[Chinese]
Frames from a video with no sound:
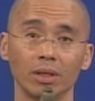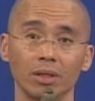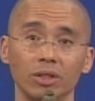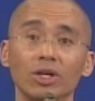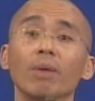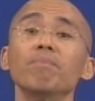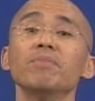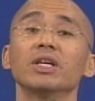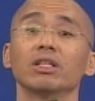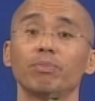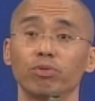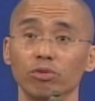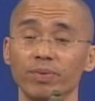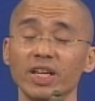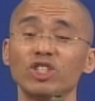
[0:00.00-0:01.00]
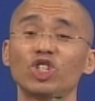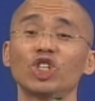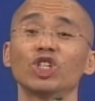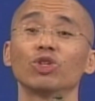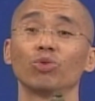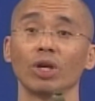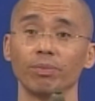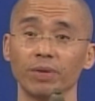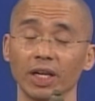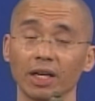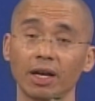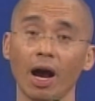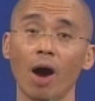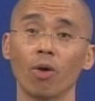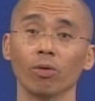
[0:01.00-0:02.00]
人民的普遍知识水平
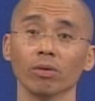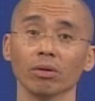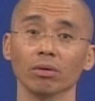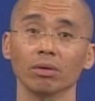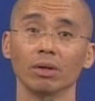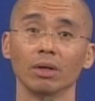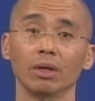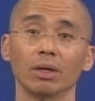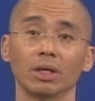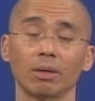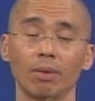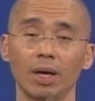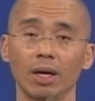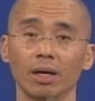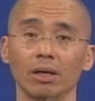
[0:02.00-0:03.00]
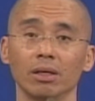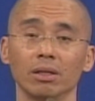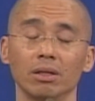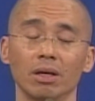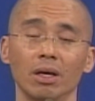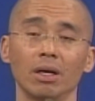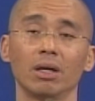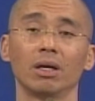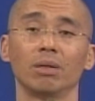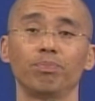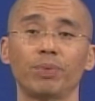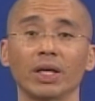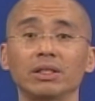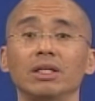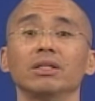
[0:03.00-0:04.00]
高了。那么，呃，
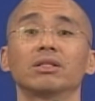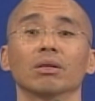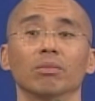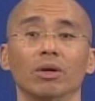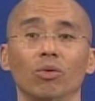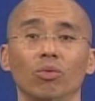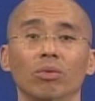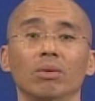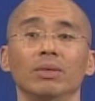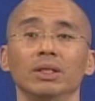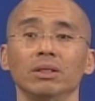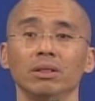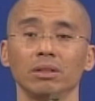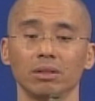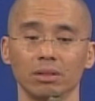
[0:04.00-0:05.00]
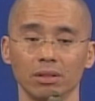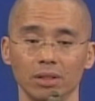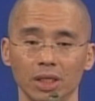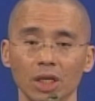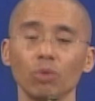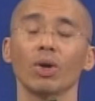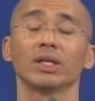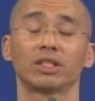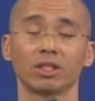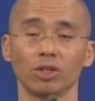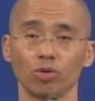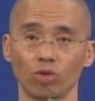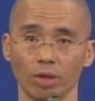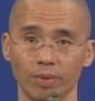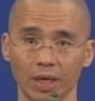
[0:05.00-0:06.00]
别提什么，我们因为知识
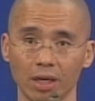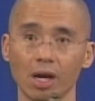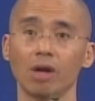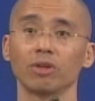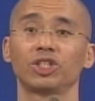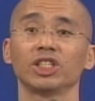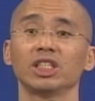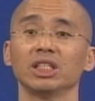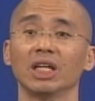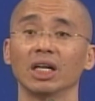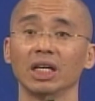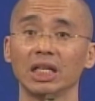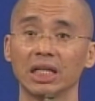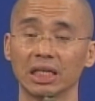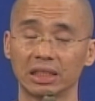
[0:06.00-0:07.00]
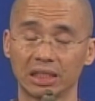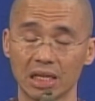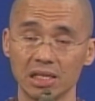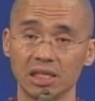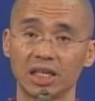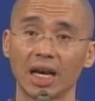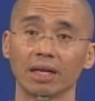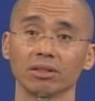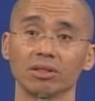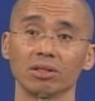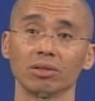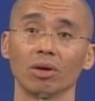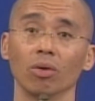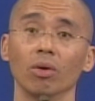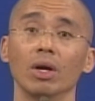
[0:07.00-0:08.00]
水平高，经济能力也增强之
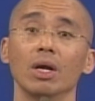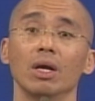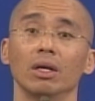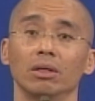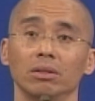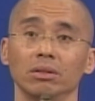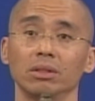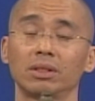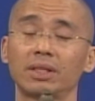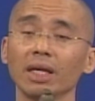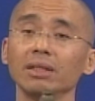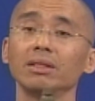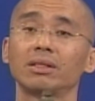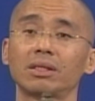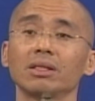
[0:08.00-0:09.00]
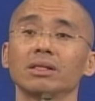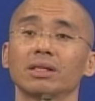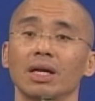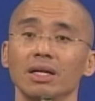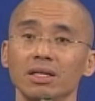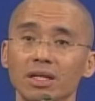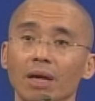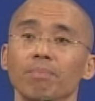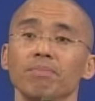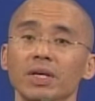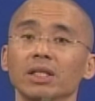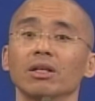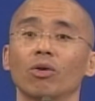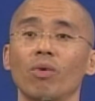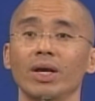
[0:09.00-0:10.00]
后。政治跟人
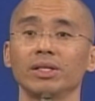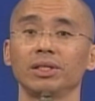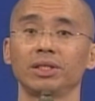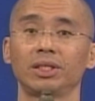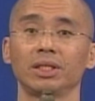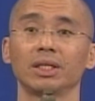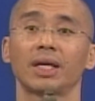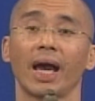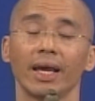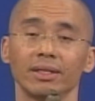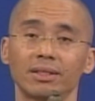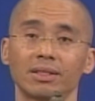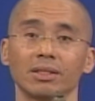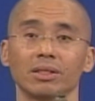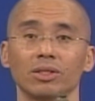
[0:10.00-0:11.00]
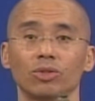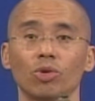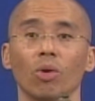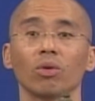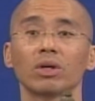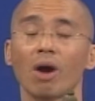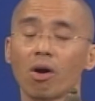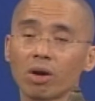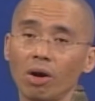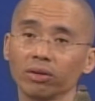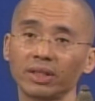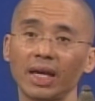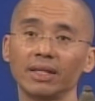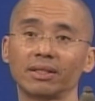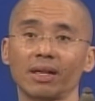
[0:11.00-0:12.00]
民的关系开始从高高
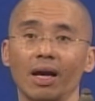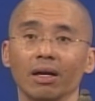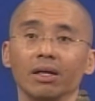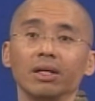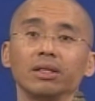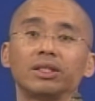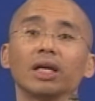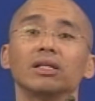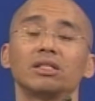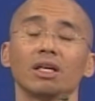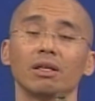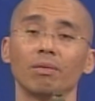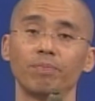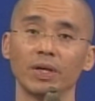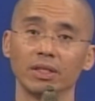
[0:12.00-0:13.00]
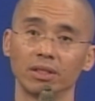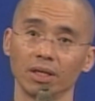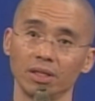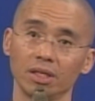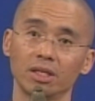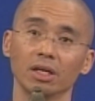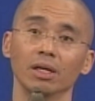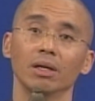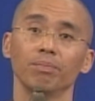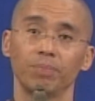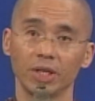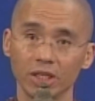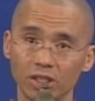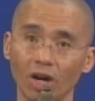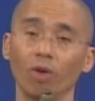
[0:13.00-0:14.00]
在上，渐渐的变成一个
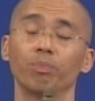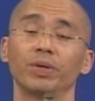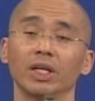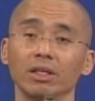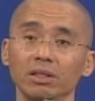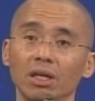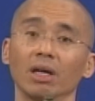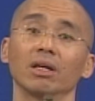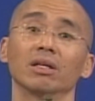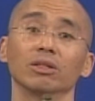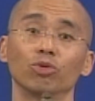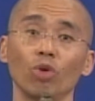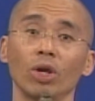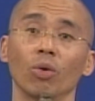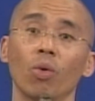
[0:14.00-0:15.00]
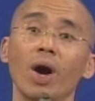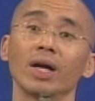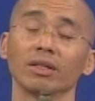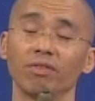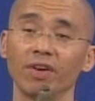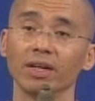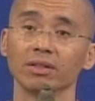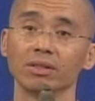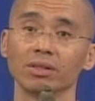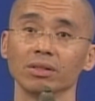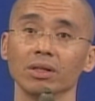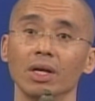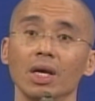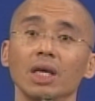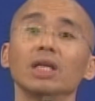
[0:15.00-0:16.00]
比较平等可对话的方式。
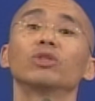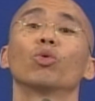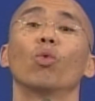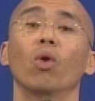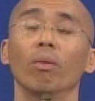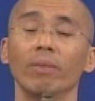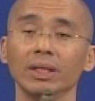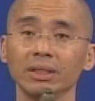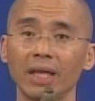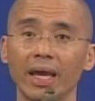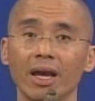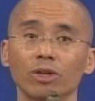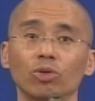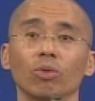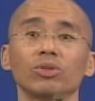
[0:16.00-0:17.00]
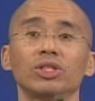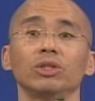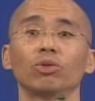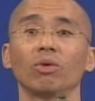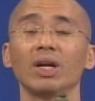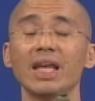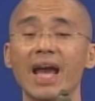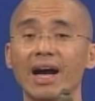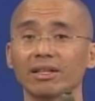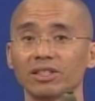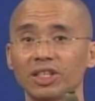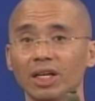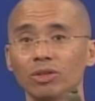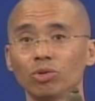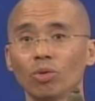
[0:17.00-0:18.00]
因此，我们得要重新从两
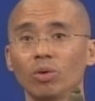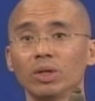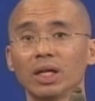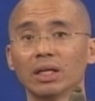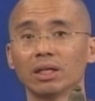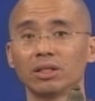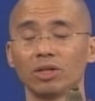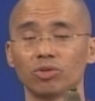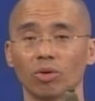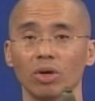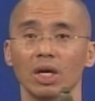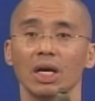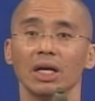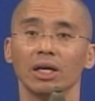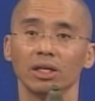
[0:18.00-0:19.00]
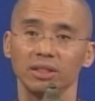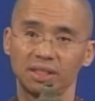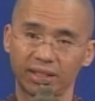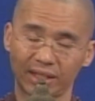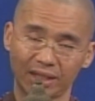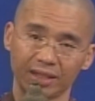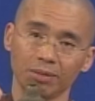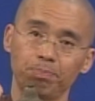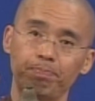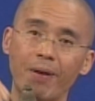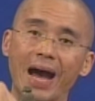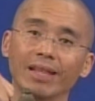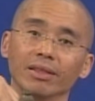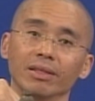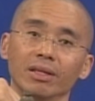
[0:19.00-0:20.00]
千多年的这种呃死
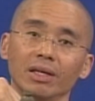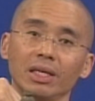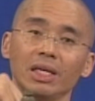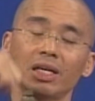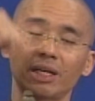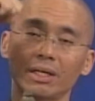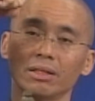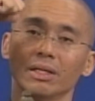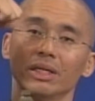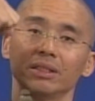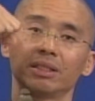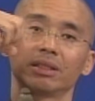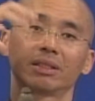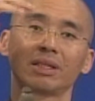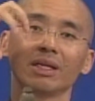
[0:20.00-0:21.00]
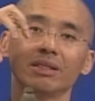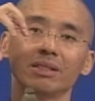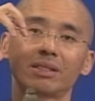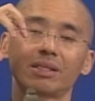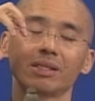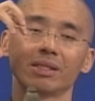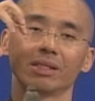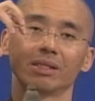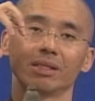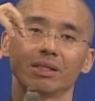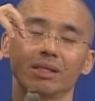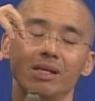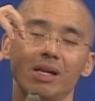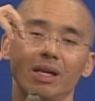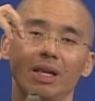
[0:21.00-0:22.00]
板的一是政治
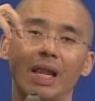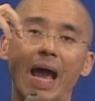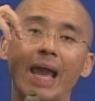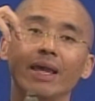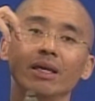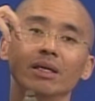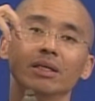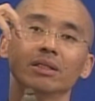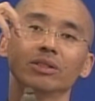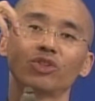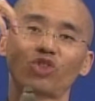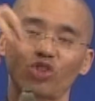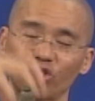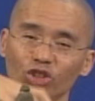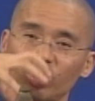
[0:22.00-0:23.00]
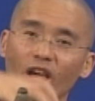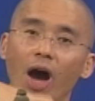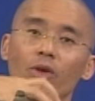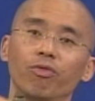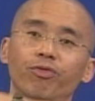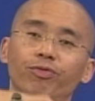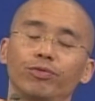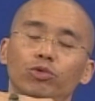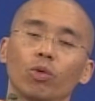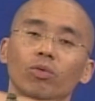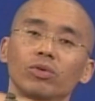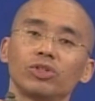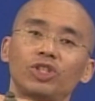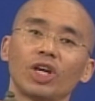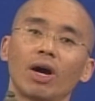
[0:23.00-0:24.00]
来指导
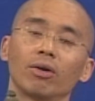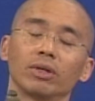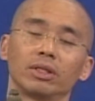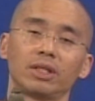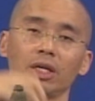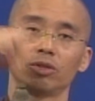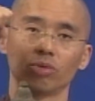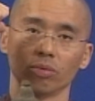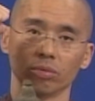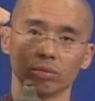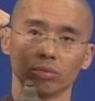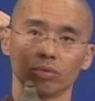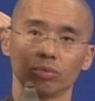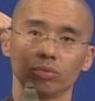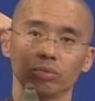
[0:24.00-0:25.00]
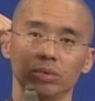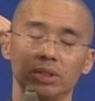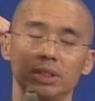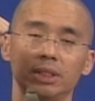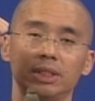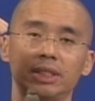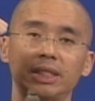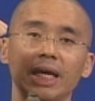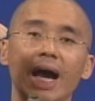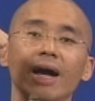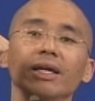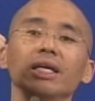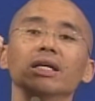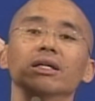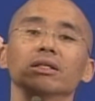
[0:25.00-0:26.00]
宗教的这种
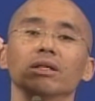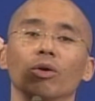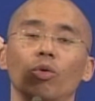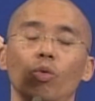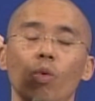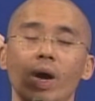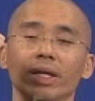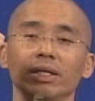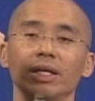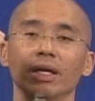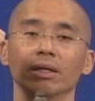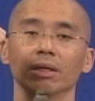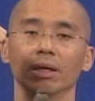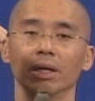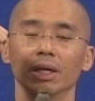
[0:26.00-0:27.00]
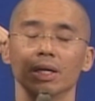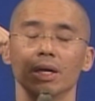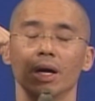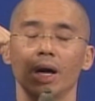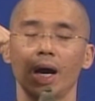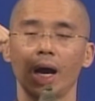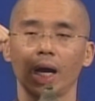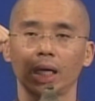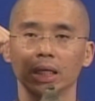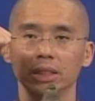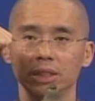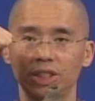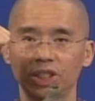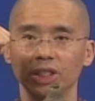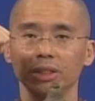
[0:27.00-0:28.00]
僵硬的观念呢，啊，
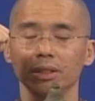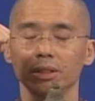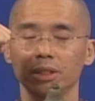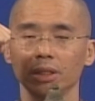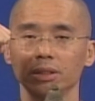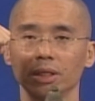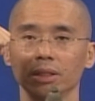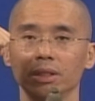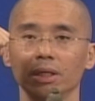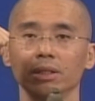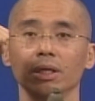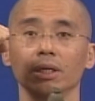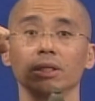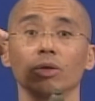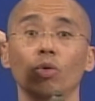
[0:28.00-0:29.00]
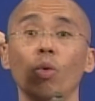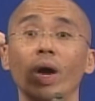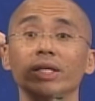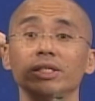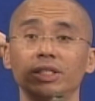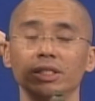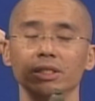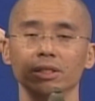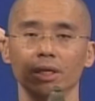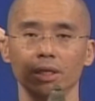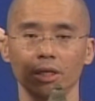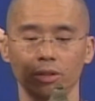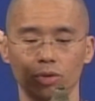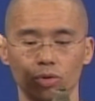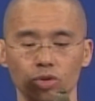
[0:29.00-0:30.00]
跟经这的的的关系呢，
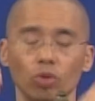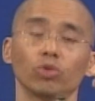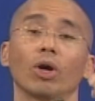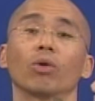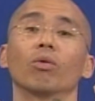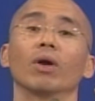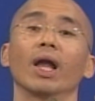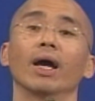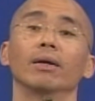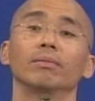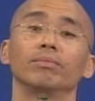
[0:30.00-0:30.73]
要扭转过来。